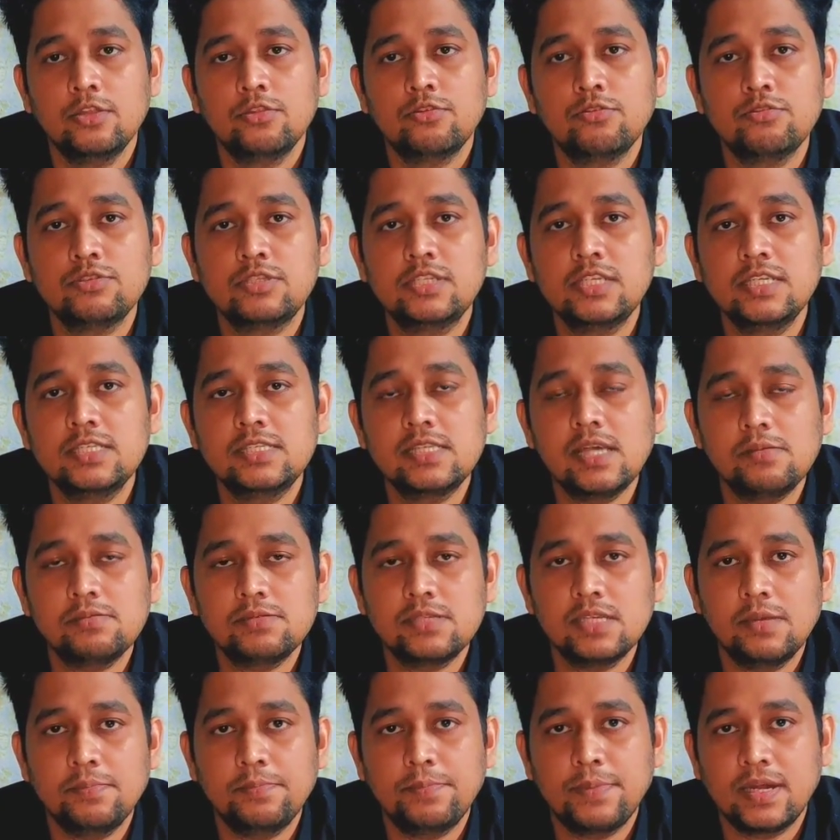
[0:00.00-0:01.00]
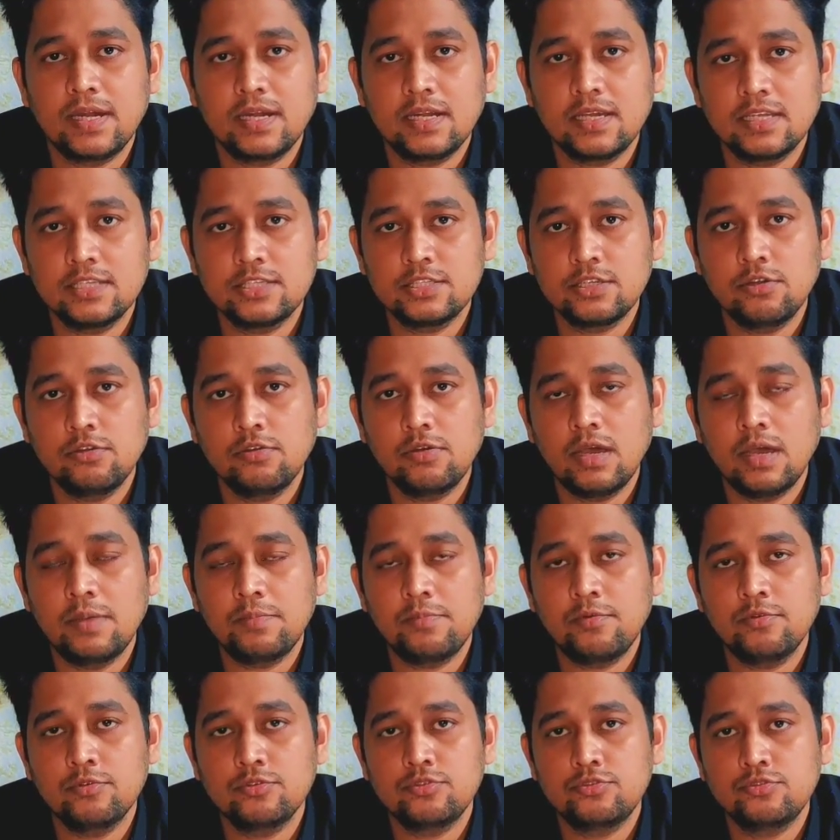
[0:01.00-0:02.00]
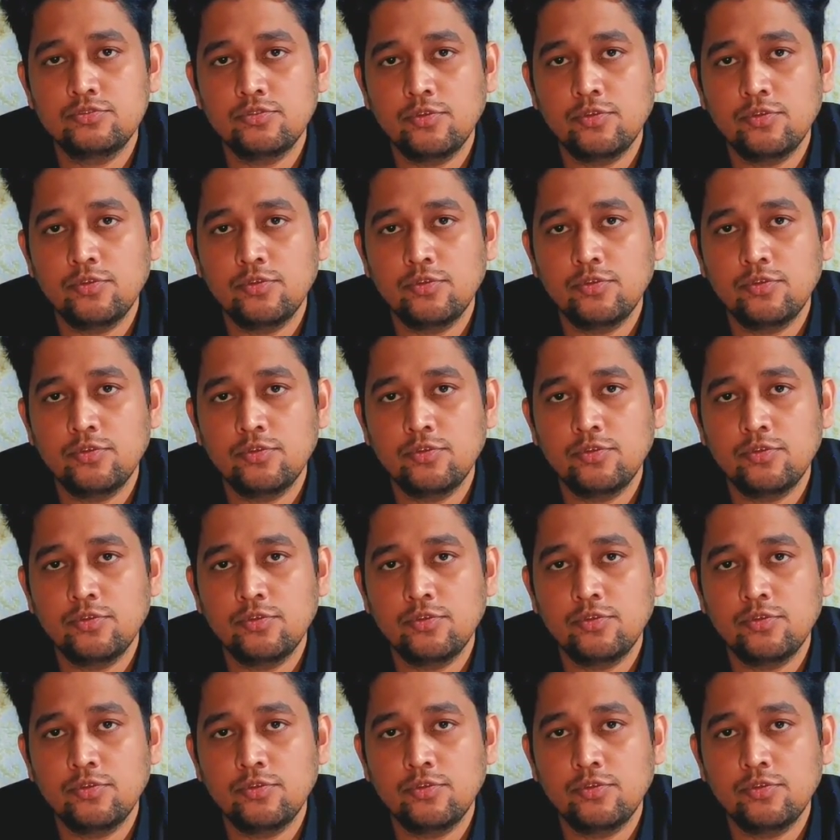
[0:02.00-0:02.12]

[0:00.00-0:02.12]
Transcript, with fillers: तो उसी हिसाब से आप पकड़ के चलो आपको